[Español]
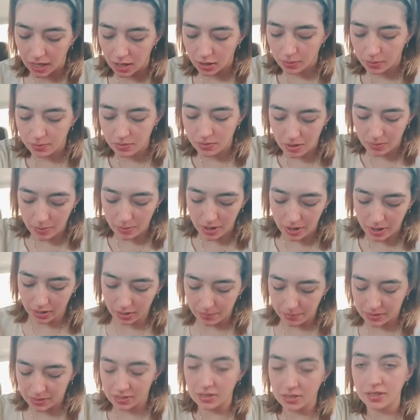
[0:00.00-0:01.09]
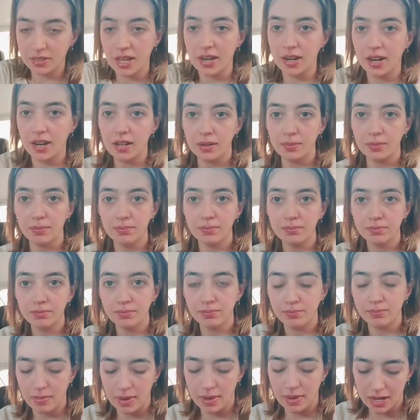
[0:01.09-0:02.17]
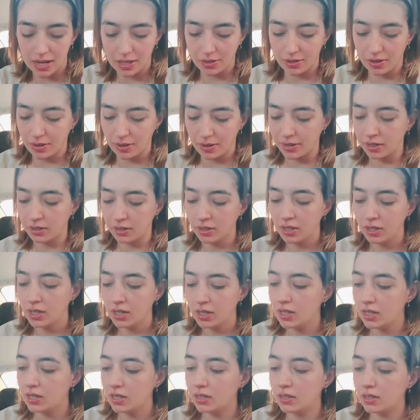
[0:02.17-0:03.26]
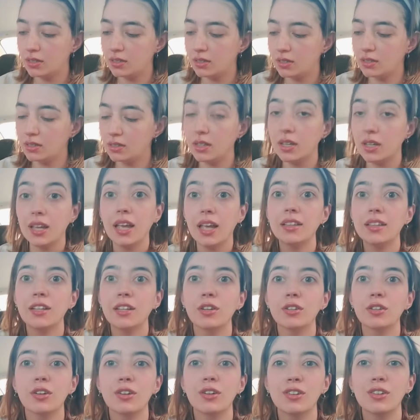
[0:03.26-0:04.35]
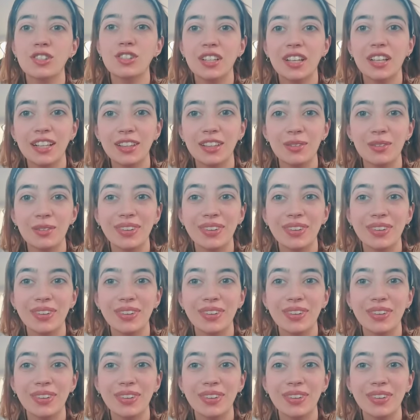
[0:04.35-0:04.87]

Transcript: ¿Cómo vamos a representar al marido? A ver. Ah, este Totoro chiquito,